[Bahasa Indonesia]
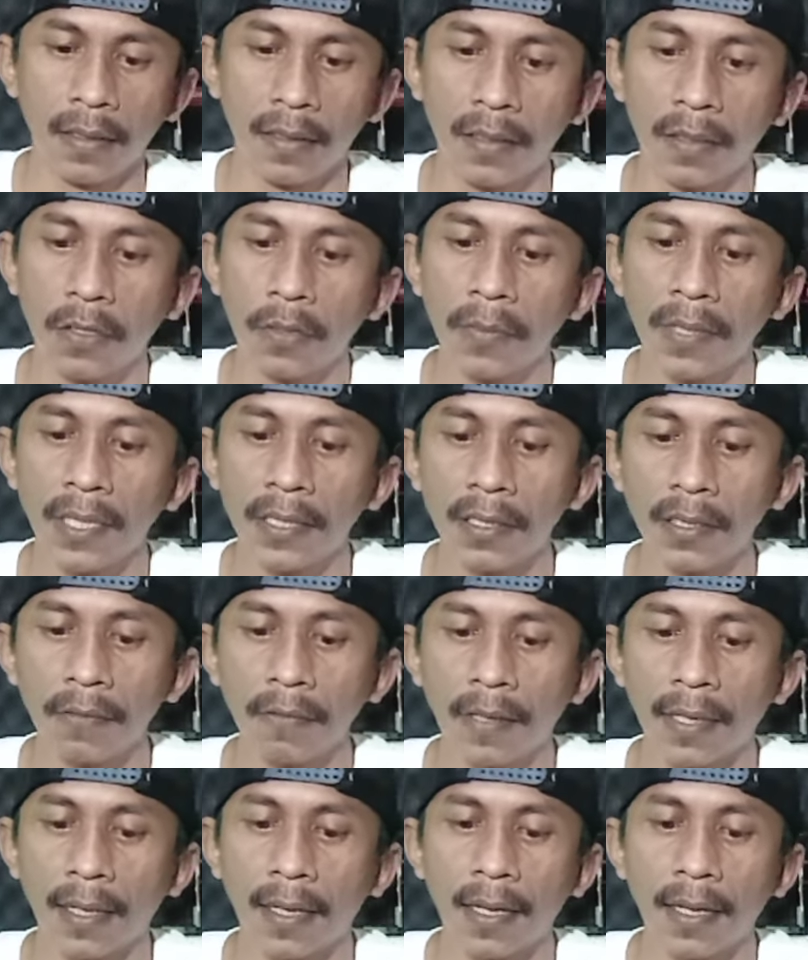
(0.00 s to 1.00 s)
didominasi
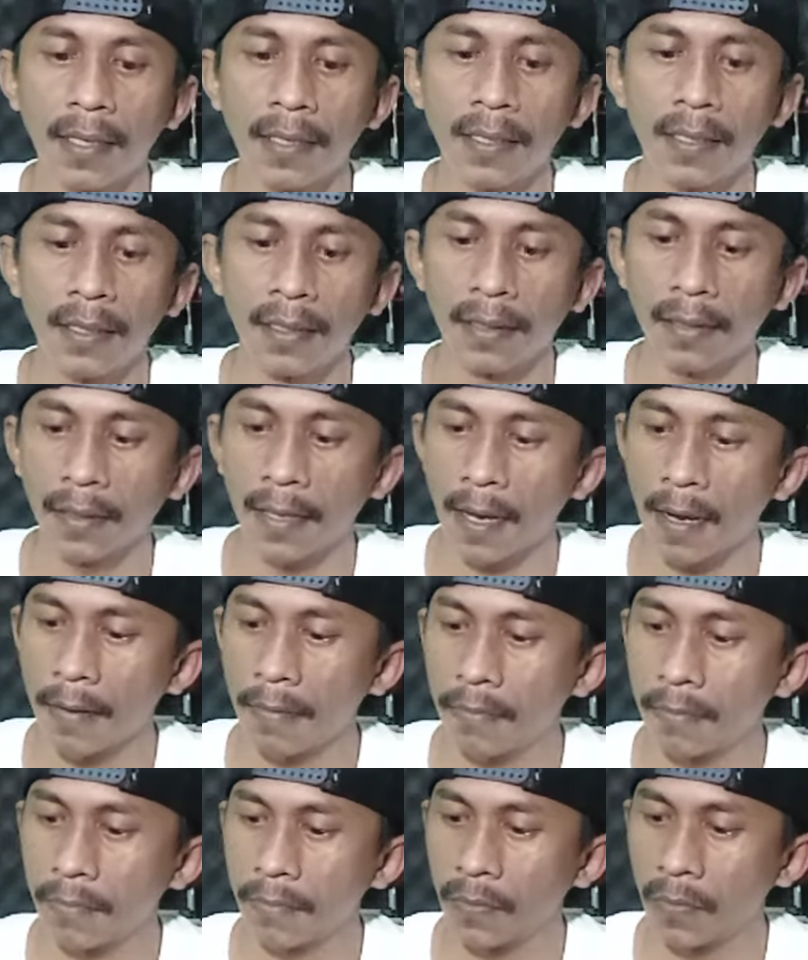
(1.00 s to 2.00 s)
warna
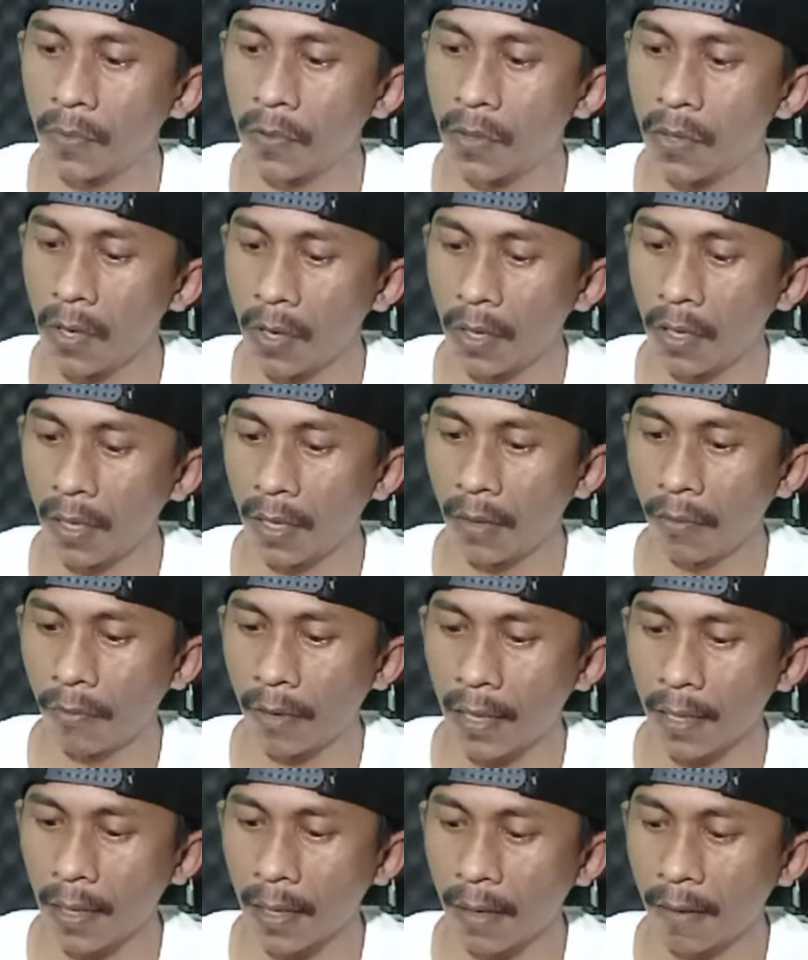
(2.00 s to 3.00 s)
hitam gold
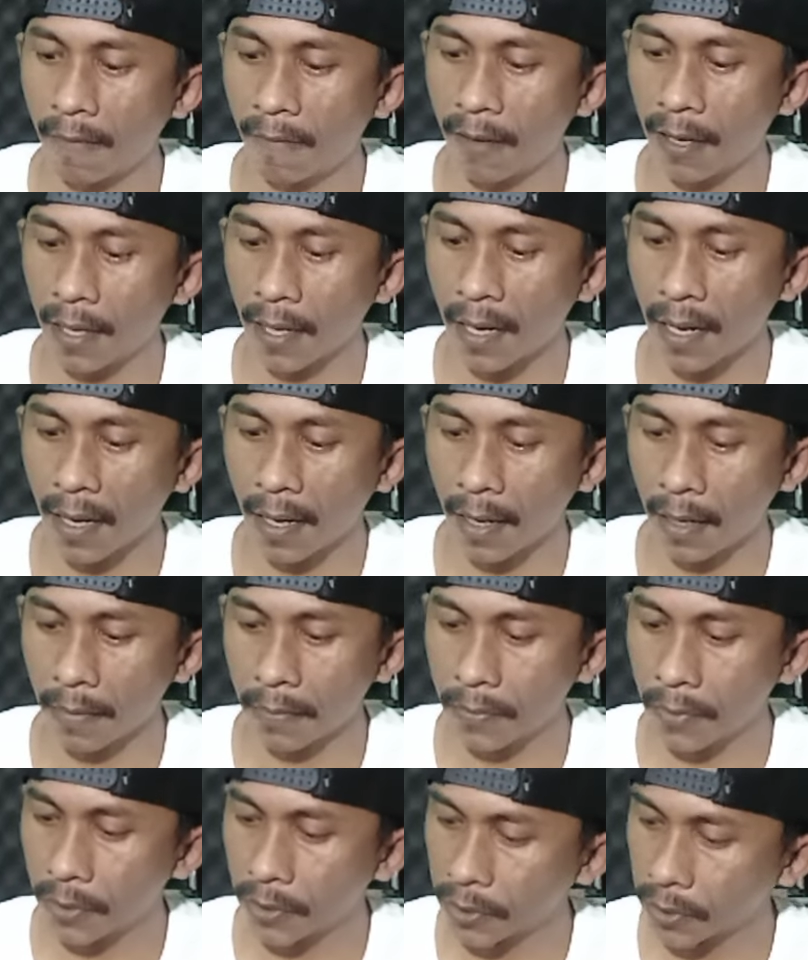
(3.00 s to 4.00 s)
warna-warna
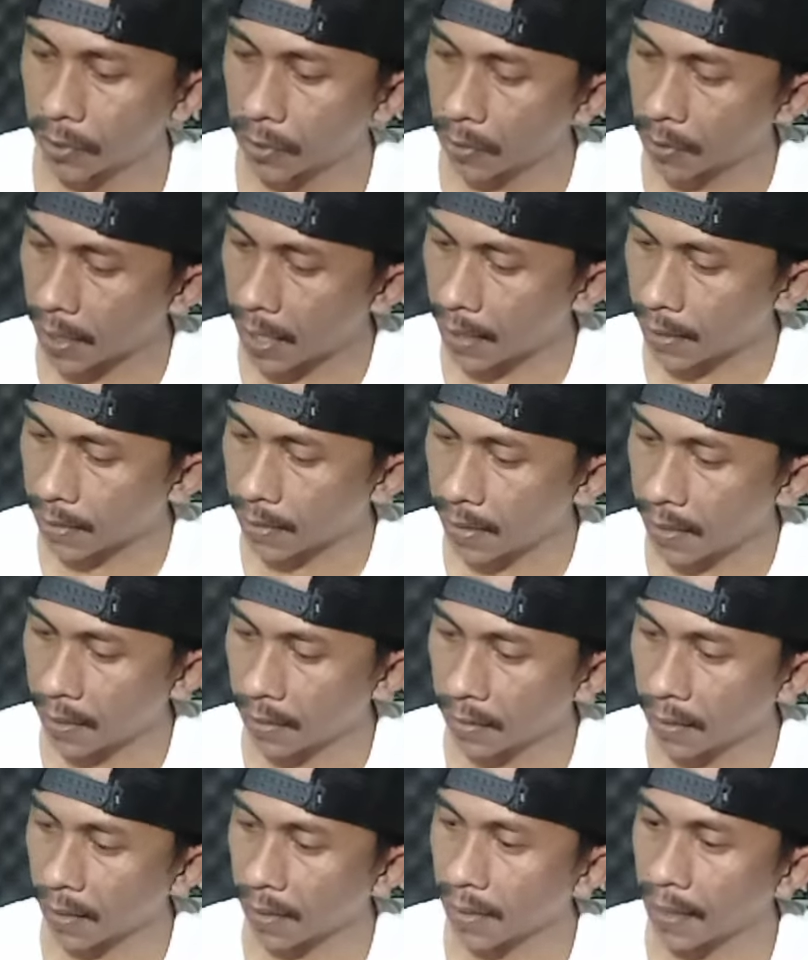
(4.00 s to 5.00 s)
karbon coraknya
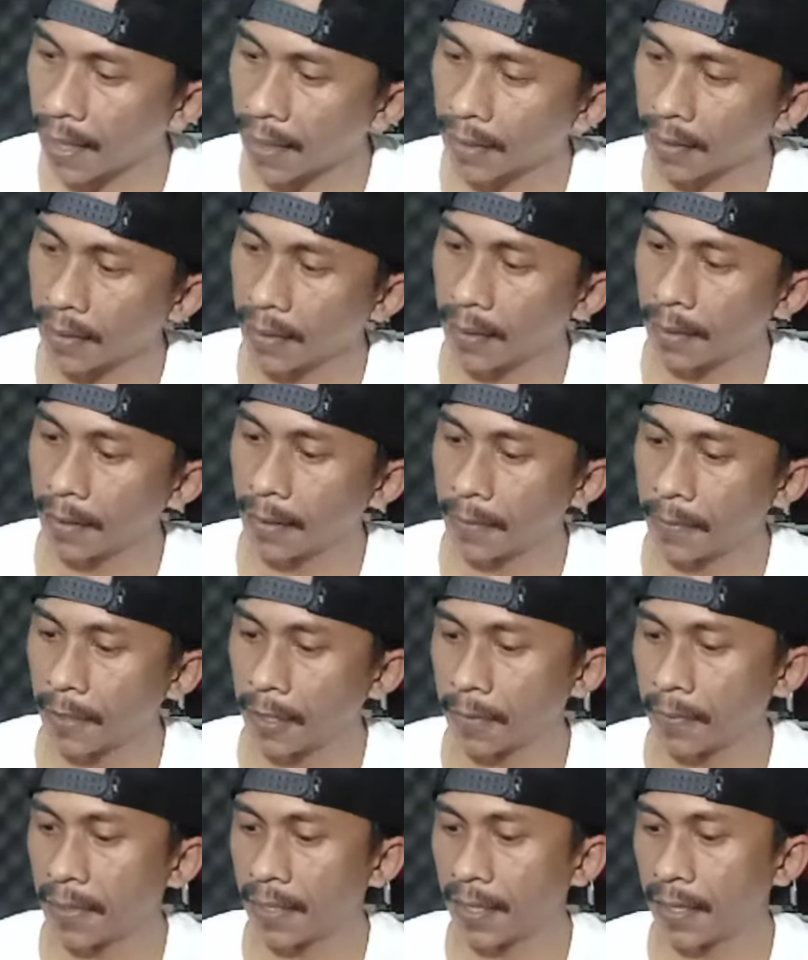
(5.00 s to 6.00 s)
terlihat ini
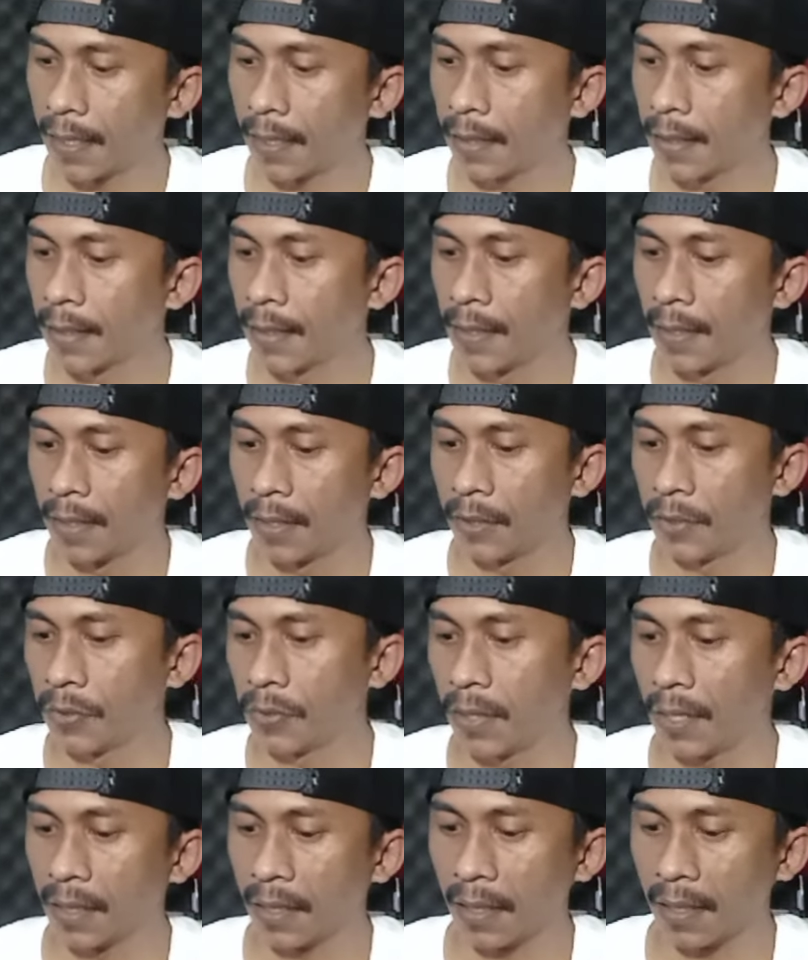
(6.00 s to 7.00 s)
teman-teman ya
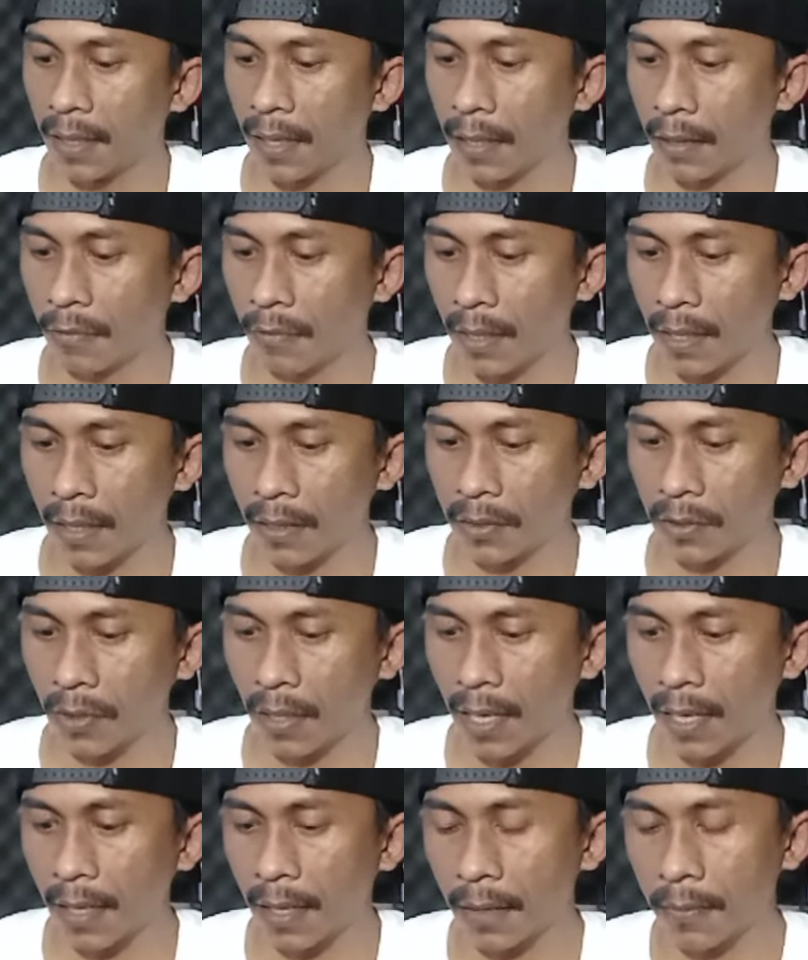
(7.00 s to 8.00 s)
sudah terlihat warna
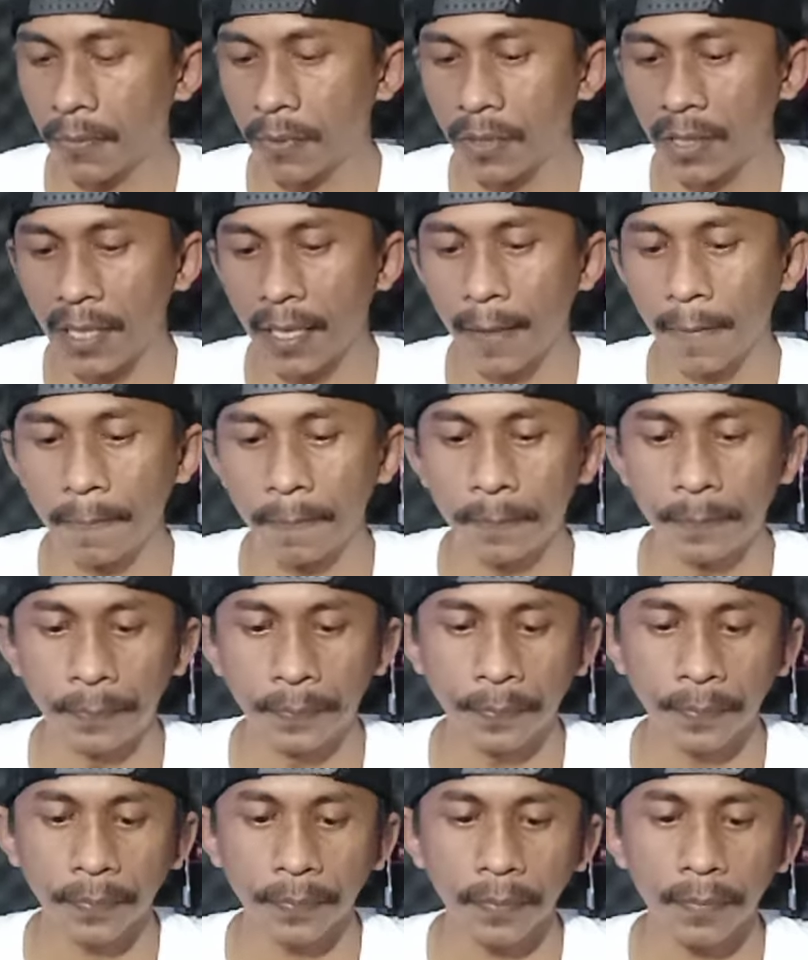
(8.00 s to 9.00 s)
corak karbonnya
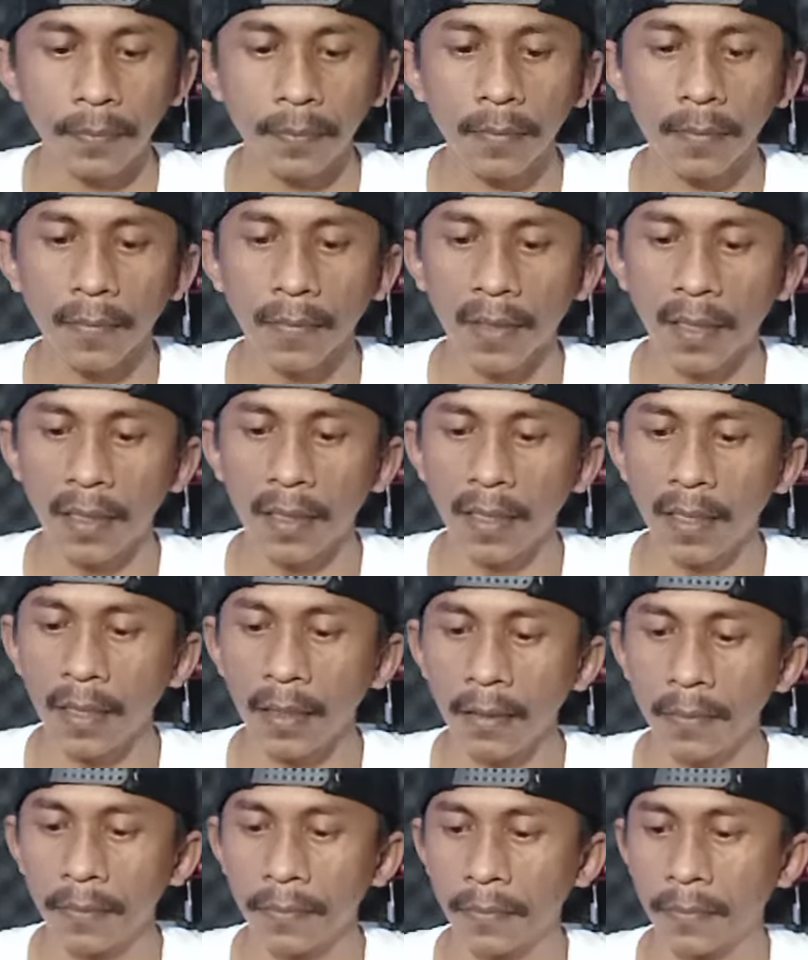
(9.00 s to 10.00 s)
ini